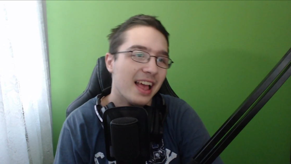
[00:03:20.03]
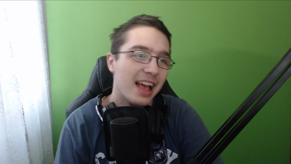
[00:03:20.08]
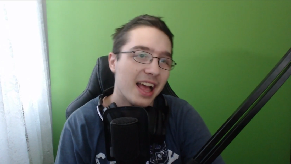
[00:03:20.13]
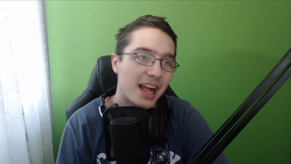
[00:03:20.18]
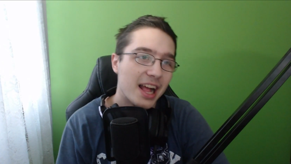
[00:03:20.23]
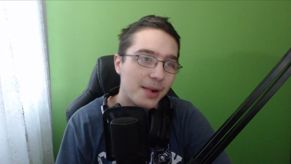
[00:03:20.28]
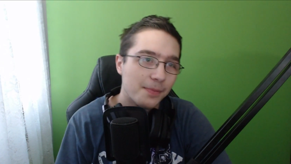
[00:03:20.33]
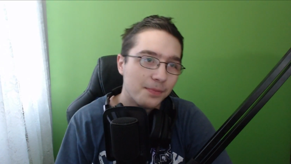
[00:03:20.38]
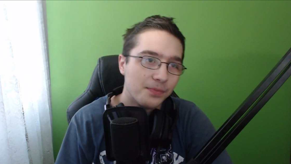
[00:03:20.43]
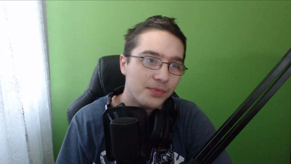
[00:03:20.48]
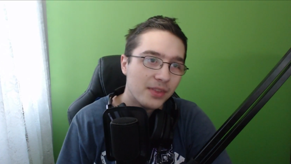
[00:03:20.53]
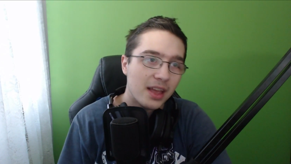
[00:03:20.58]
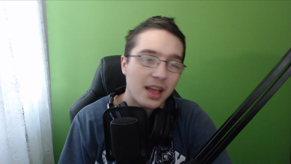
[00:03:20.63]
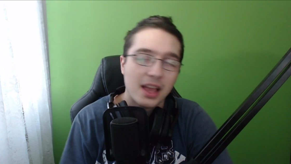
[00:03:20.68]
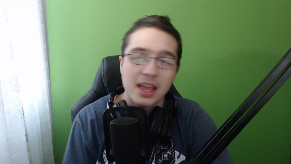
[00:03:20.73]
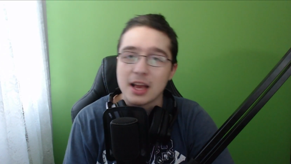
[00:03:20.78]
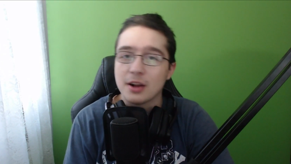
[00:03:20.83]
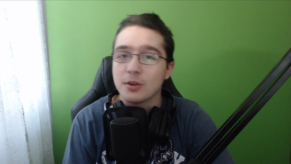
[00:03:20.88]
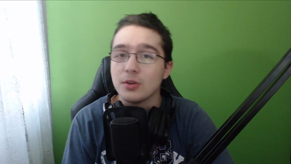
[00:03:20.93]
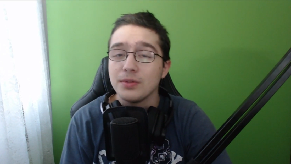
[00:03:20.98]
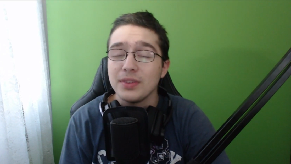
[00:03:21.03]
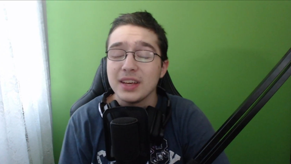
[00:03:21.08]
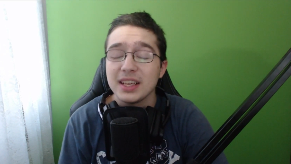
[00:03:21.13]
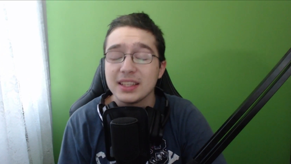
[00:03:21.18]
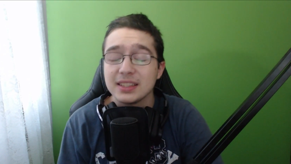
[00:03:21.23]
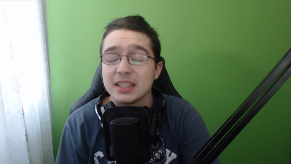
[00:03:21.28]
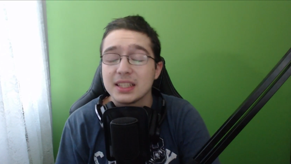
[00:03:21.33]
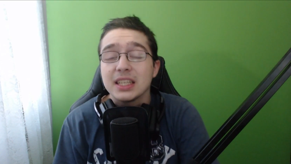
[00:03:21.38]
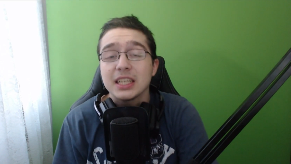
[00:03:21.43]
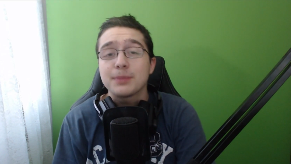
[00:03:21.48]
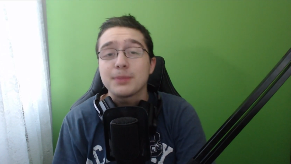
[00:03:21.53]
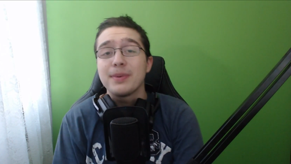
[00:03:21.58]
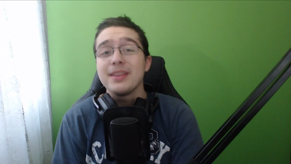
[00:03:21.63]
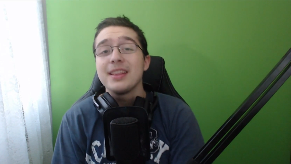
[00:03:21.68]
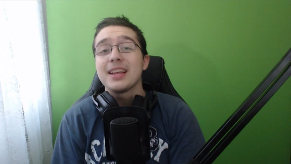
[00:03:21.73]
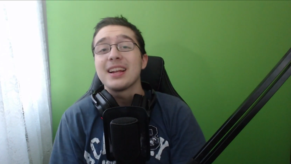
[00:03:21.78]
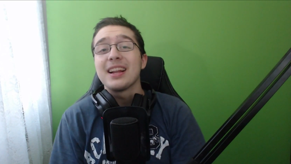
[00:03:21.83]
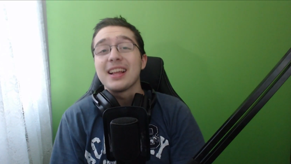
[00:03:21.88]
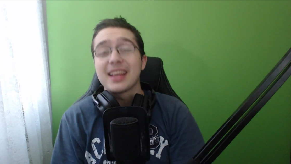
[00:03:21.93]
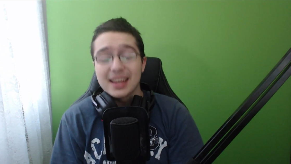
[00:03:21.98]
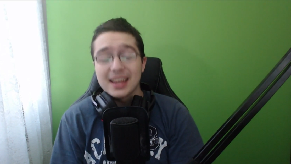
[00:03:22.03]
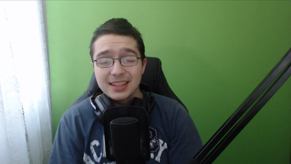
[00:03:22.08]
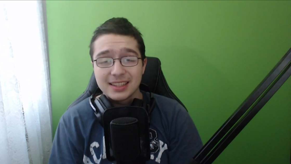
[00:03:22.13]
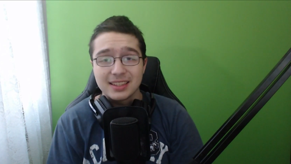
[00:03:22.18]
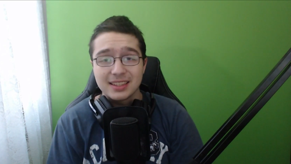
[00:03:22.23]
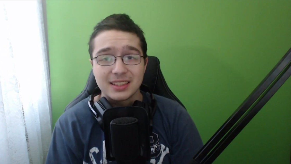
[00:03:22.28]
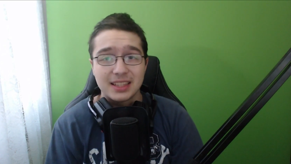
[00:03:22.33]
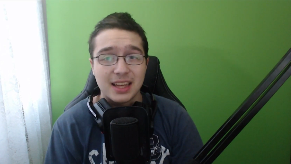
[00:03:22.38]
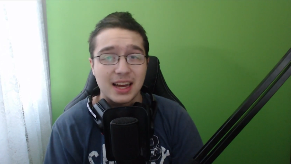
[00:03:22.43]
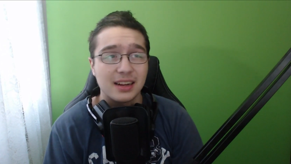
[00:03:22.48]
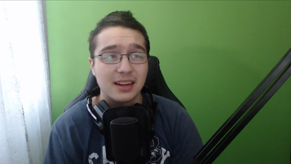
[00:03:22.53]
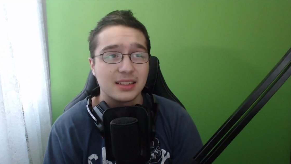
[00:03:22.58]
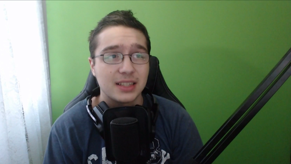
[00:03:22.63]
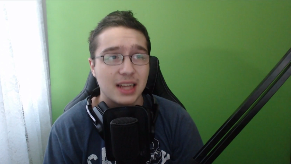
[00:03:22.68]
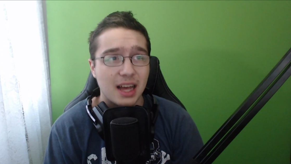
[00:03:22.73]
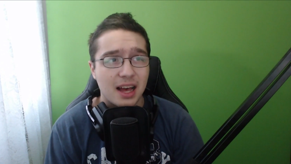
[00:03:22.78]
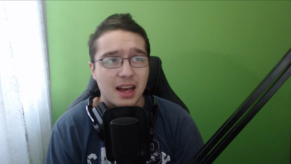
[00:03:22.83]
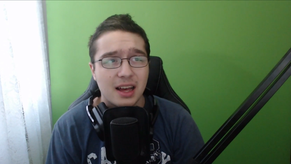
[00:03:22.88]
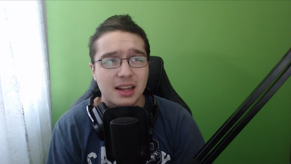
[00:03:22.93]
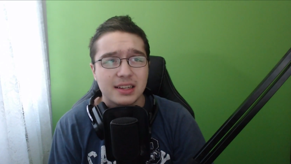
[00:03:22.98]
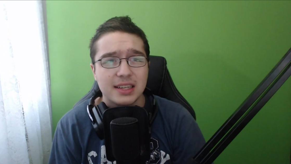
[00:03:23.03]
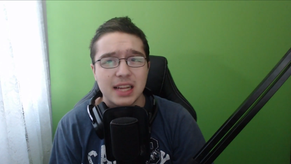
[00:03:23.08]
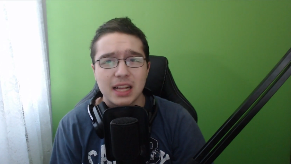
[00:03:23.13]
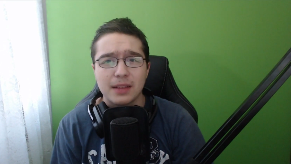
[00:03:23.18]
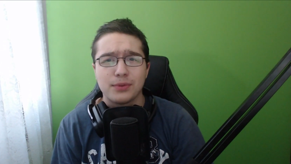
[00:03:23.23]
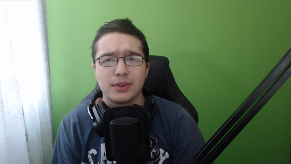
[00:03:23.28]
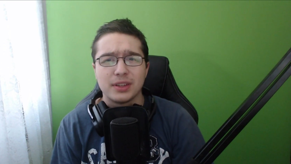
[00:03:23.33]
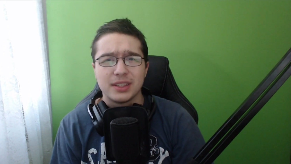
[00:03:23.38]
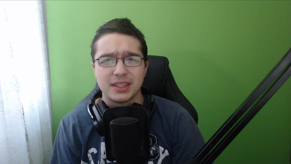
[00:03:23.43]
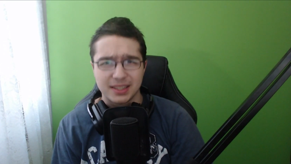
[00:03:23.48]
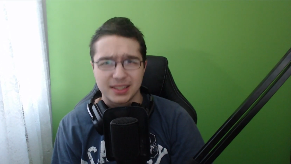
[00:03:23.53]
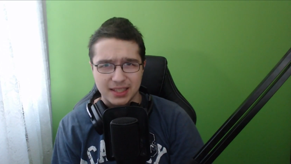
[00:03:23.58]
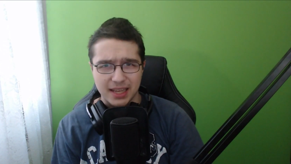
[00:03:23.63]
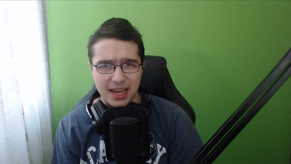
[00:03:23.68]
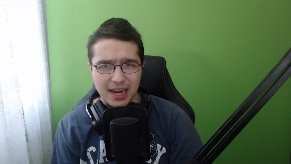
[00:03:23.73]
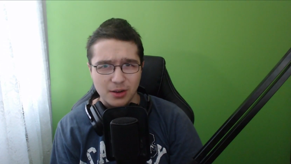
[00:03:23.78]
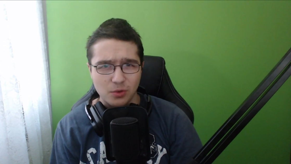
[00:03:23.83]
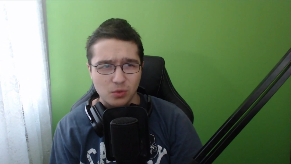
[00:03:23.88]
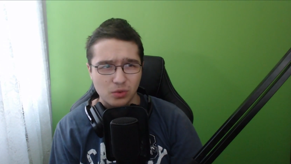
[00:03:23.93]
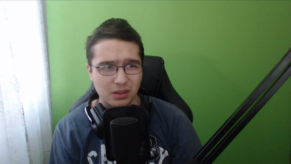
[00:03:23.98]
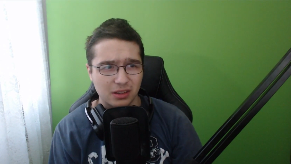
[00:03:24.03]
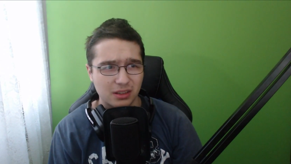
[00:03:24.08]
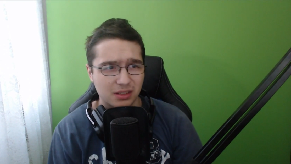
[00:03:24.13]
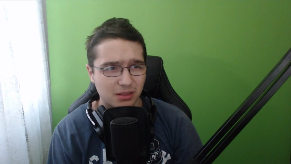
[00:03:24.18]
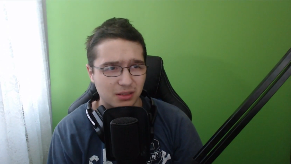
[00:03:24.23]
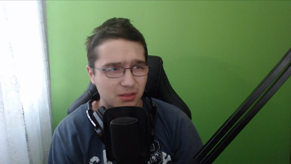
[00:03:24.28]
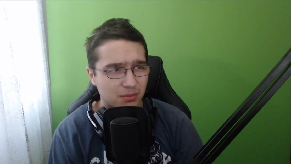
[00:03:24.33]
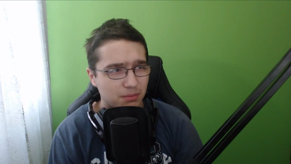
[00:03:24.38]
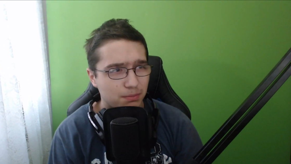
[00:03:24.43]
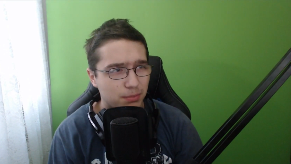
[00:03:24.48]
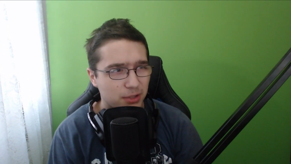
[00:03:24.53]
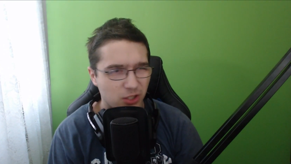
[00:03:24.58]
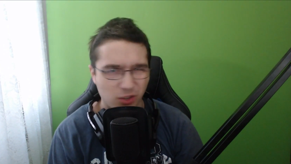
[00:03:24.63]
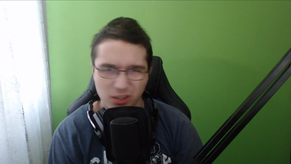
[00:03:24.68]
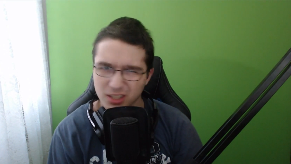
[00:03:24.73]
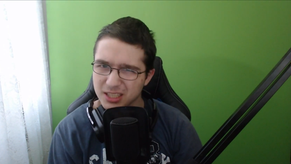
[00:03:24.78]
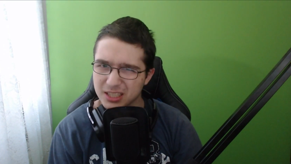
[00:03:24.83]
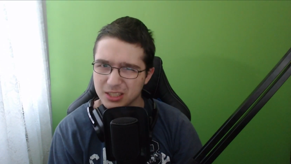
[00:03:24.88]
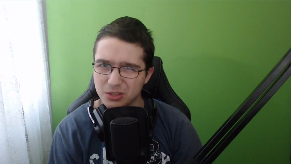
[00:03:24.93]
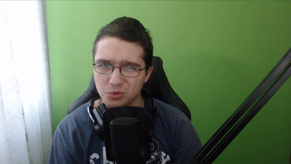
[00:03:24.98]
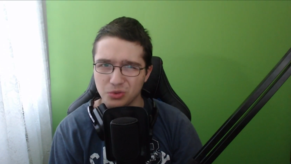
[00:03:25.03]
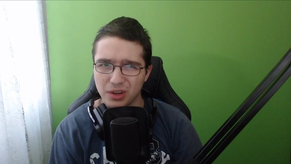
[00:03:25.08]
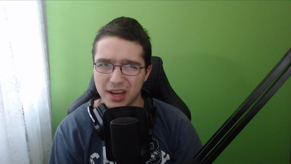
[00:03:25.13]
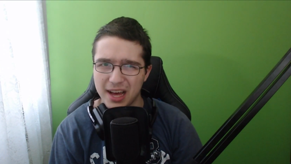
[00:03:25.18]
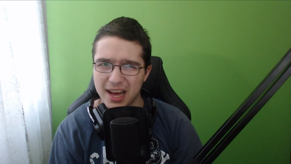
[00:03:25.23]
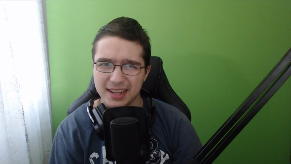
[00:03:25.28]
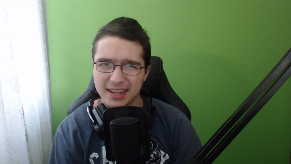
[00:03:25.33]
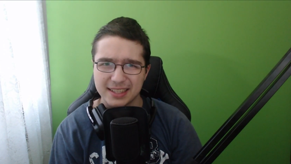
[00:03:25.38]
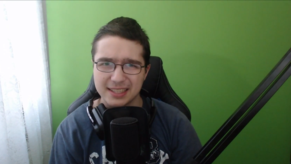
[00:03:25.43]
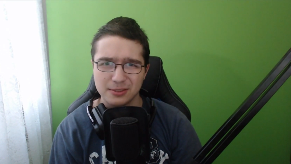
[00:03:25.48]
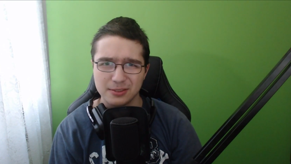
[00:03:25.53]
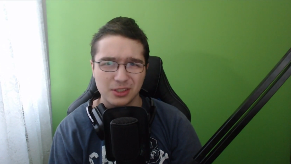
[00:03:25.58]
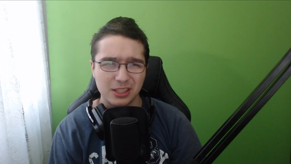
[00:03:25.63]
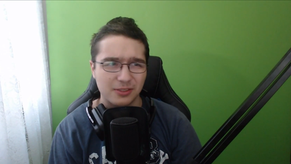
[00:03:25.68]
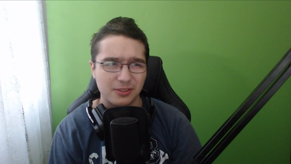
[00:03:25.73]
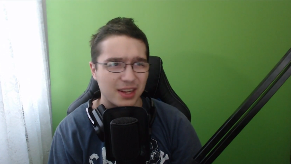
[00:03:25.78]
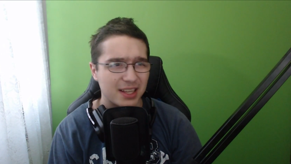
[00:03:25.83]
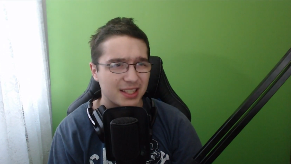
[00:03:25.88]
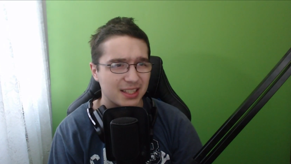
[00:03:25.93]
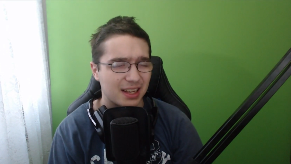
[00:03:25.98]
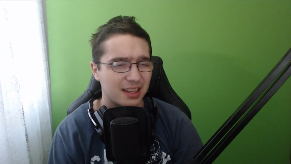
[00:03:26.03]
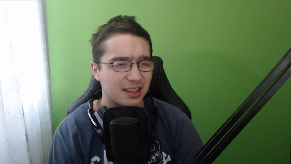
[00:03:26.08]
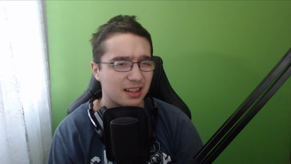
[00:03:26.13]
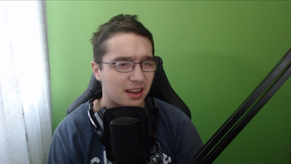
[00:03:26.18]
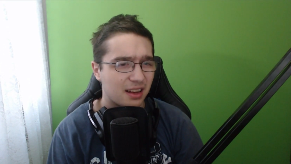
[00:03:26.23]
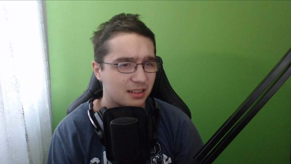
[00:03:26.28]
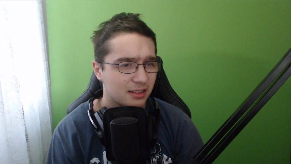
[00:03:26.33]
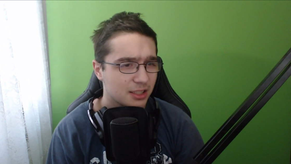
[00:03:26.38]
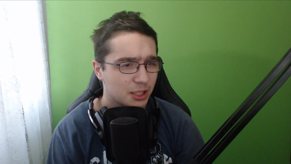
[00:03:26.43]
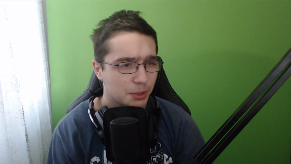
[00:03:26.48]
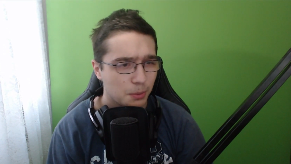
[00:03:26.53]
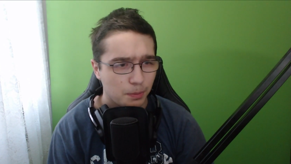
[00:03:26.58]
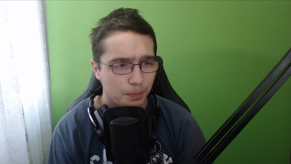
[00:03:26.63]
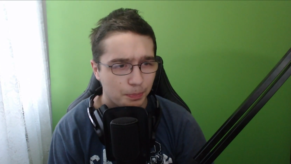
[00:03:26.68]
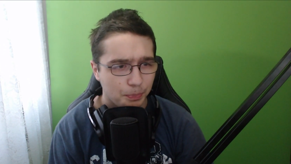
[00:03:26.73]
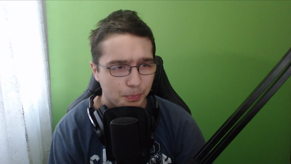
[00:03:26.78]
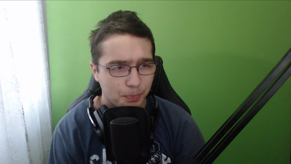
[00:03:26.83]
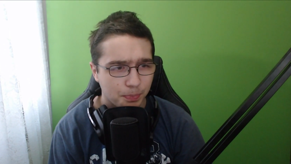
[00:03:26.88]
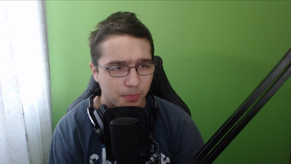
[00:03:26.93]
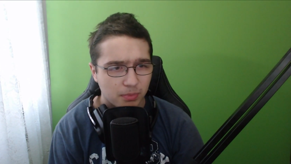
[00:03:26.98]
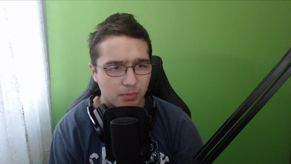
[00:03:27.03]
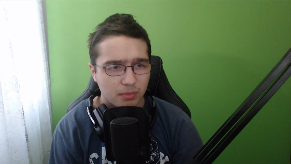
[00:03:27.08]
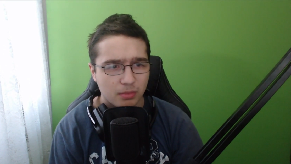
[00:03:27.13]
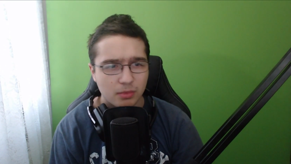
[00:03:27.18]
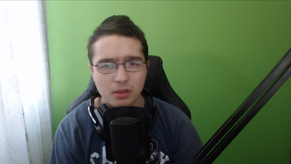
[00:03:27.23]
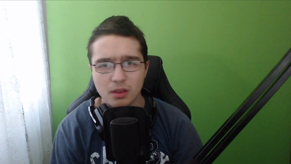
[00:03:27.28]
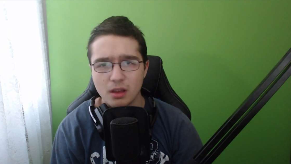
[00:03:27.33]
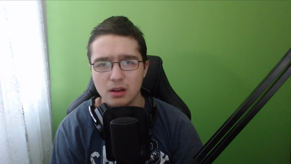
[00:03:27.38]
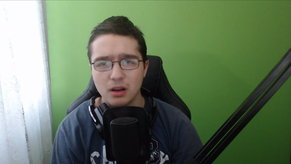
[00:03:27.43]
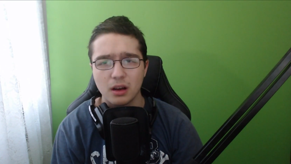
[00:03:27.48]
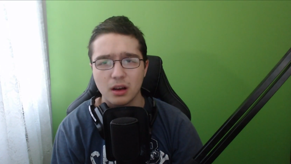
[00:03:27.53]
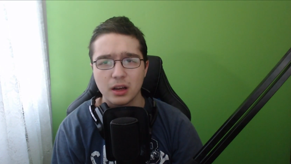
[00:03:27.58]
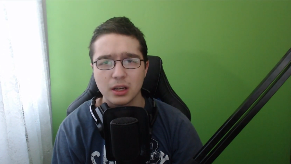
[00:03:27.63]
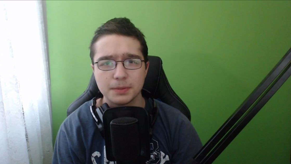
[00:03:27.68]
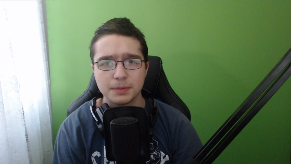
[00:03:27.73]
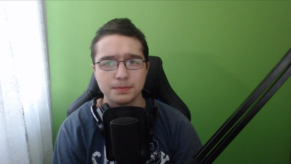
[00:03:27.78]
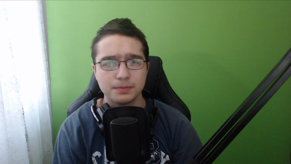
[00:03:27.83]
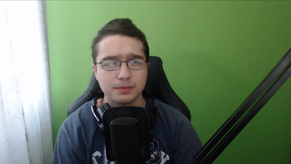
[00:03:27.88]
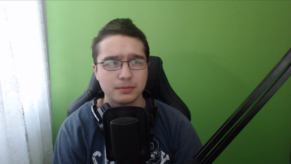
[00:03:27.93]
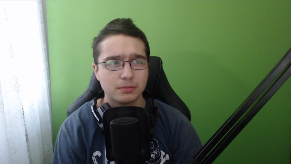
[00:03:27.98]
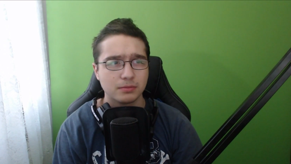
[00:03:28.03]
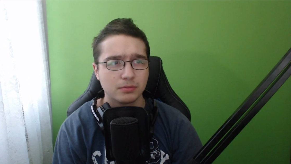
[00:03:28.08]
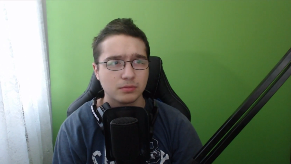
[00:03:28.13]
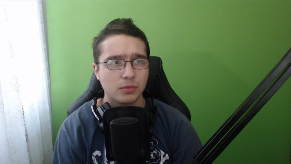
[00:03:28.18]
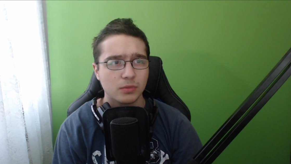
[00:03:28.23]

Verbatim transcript: ähm, ja gut, wie gesagt, ich bin dann den ganzen Tag da. Die hat von 10 Uhr bis 19 Uhr, 18 Uhr, ich weiß gerade gar nicht. Ähm,